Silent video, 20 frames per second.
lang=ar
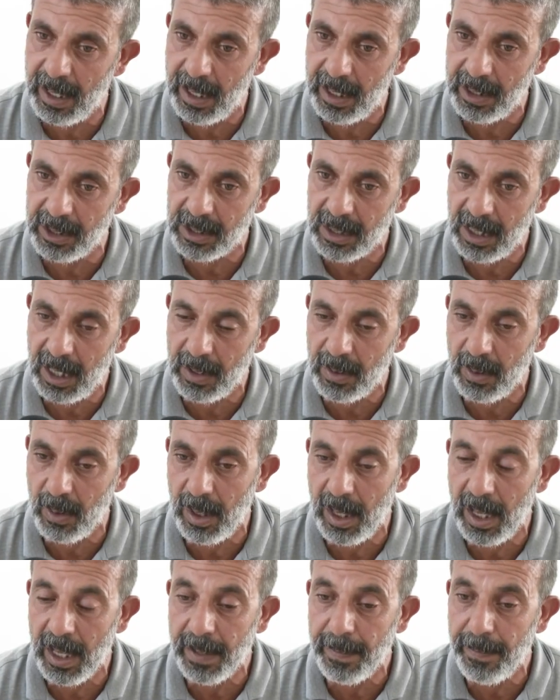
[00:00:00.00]
ايش آه، لانه
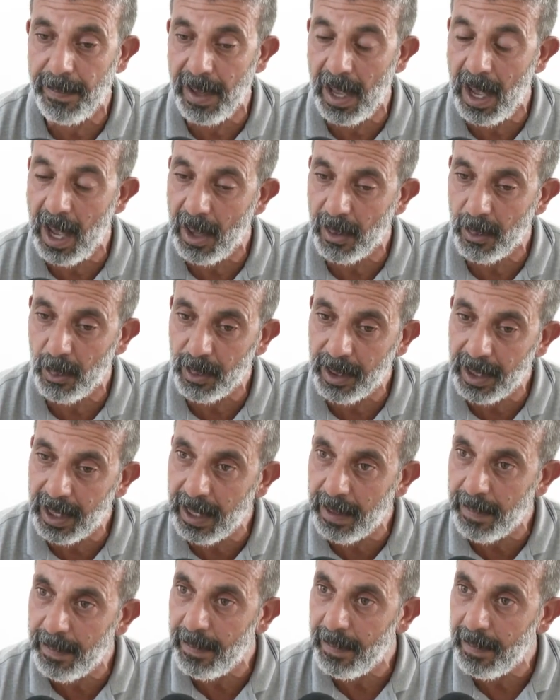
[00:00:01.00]
هربي
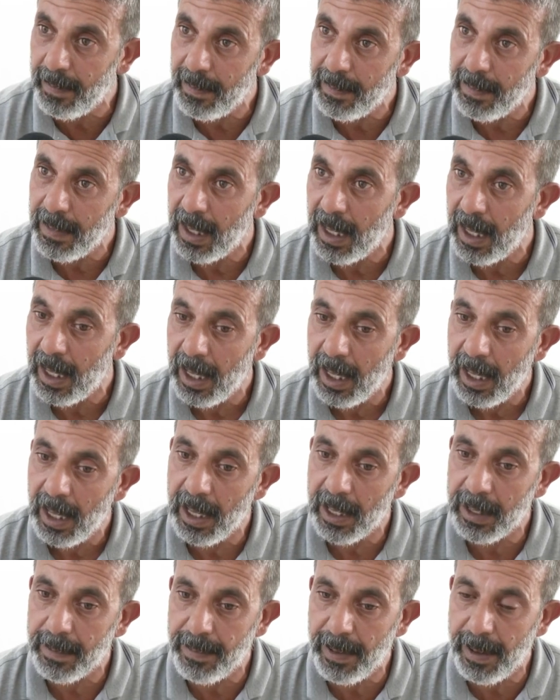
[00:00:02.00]
هروقيم
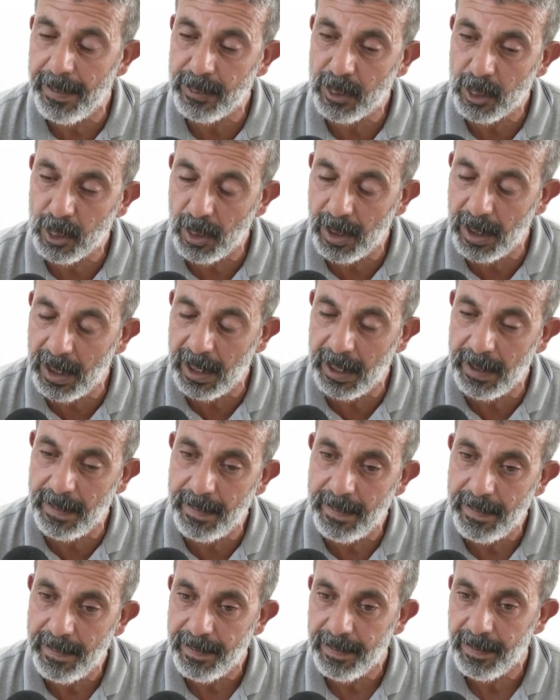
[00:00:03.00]
هربي
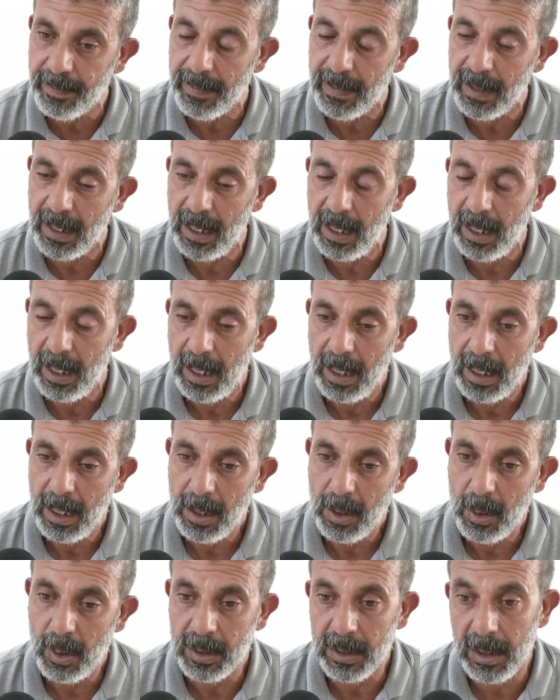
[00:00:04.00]
بتسويم
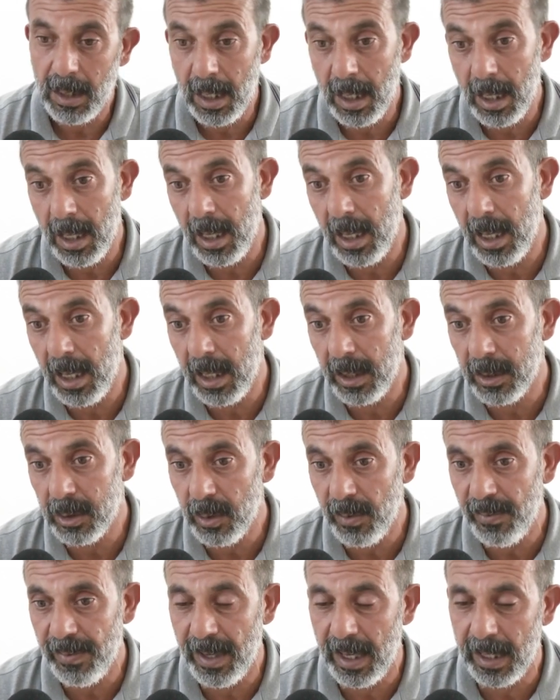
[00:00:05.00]
قلت لها
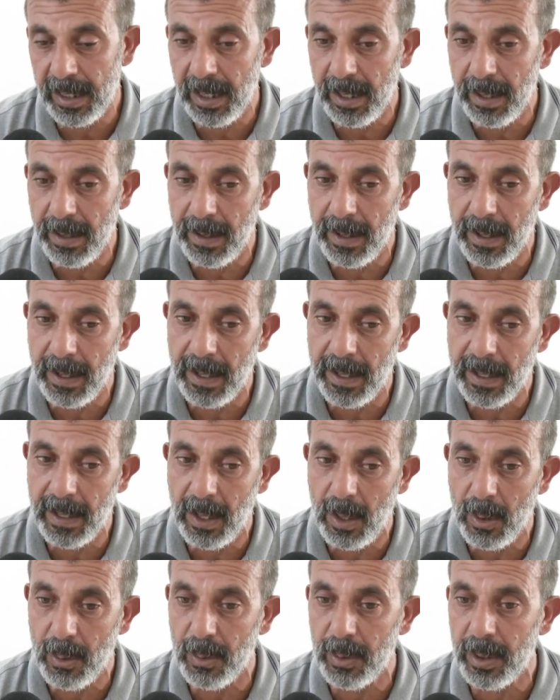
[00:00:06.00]
شوفي انا
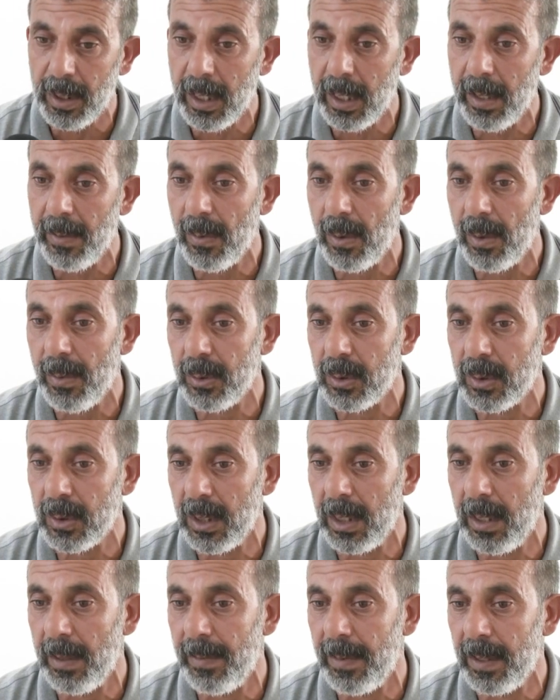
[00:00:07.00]
الهروقيم
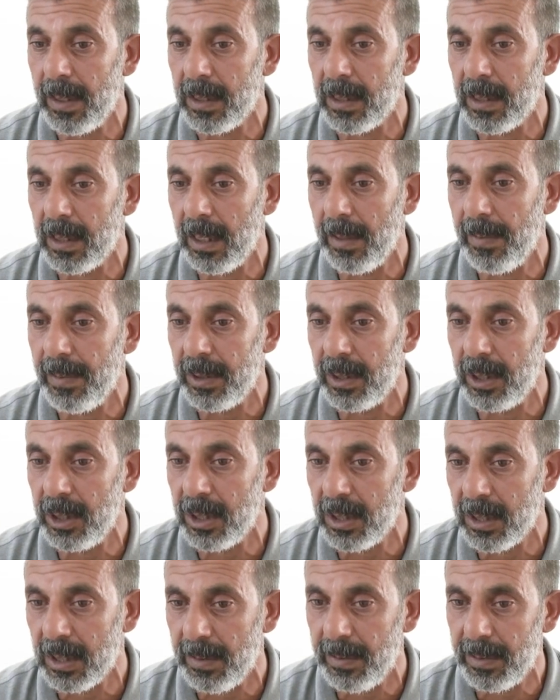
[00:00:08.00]
والبتسويم انت
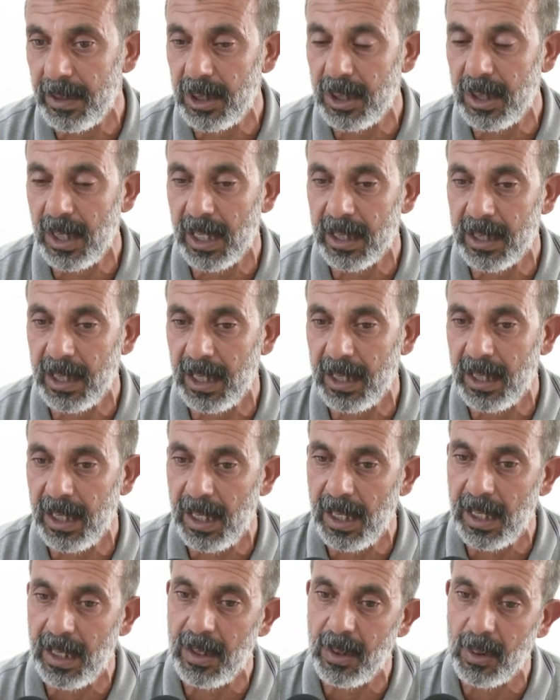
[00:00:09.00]
بديش بديش اياك
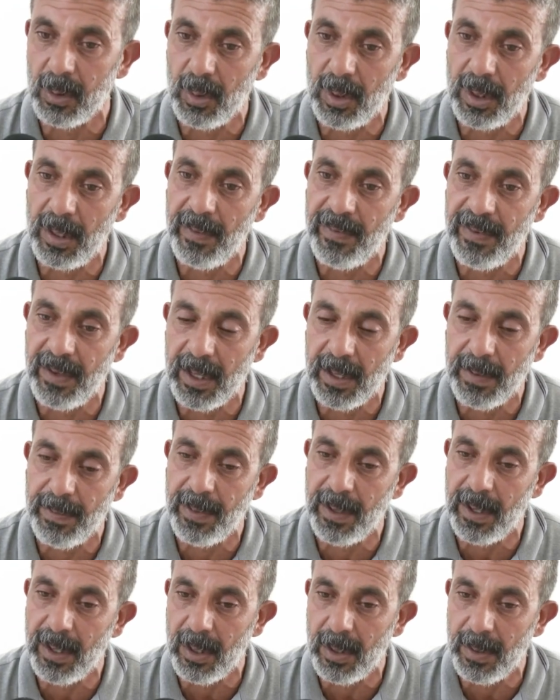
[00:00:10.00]
تحكي لي ان تقولي لي في
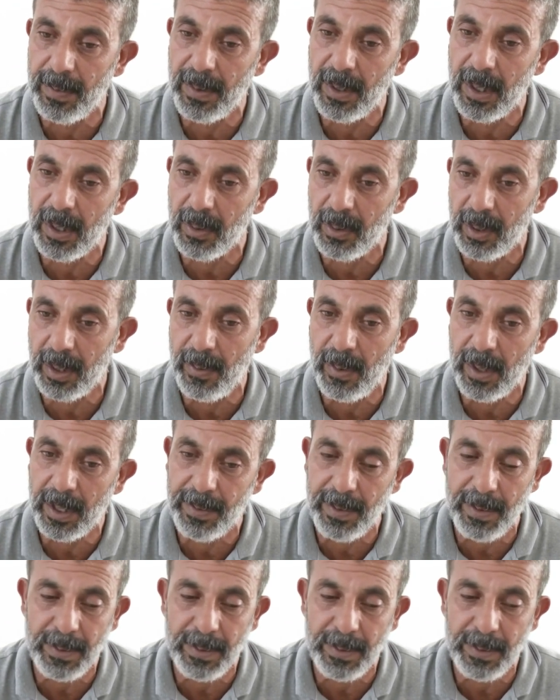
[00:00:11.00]
هربيه هروقيم وهربيه